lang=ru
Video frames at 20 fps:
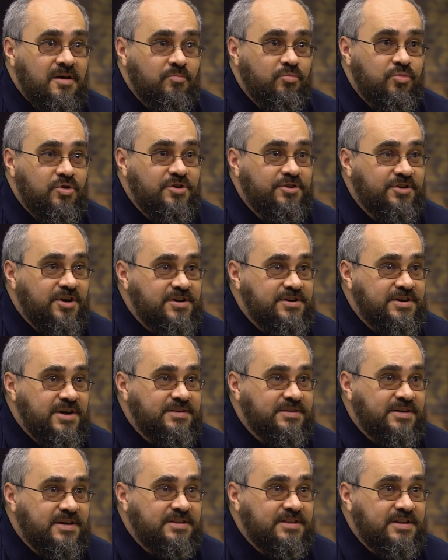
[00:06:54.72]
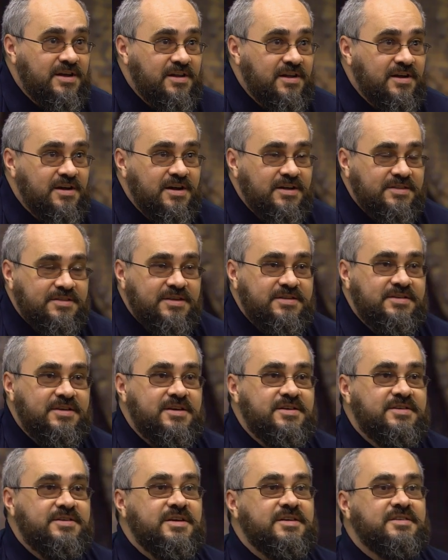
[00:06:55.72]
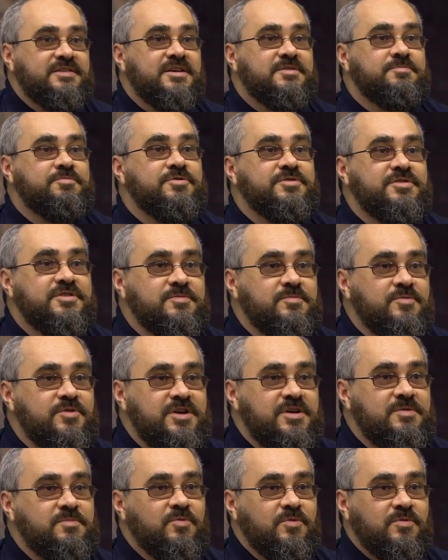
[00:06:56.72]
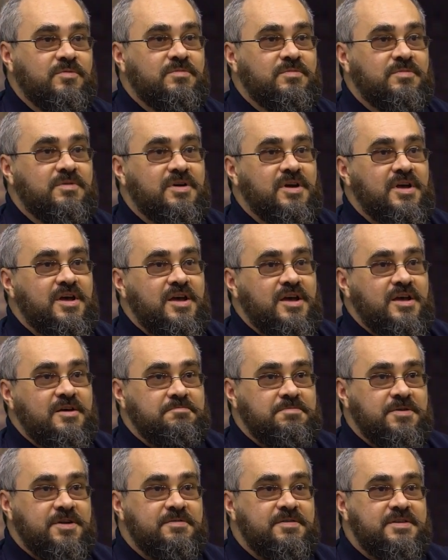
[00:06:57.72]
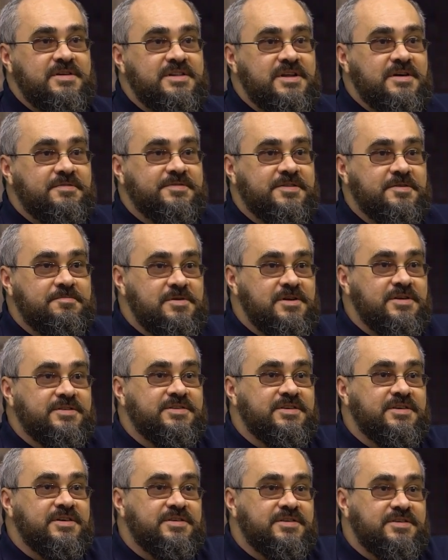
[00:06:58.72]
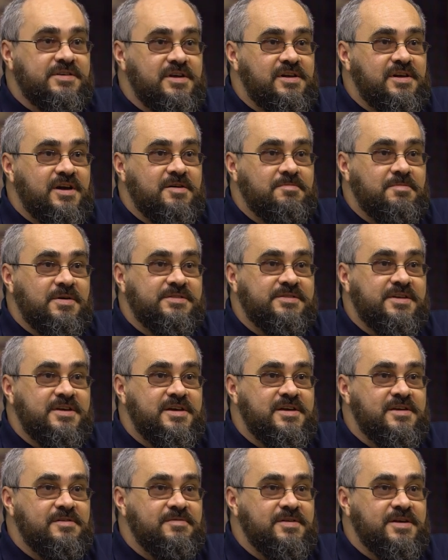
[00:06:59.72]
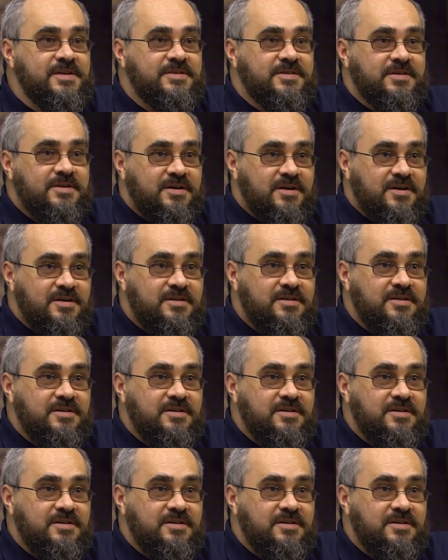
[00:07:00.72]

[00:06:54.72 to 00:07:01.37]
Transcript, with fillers: Большая часть каталога, относящаяся к позднему Риму, переведена в таблице Excel командой Гельветика.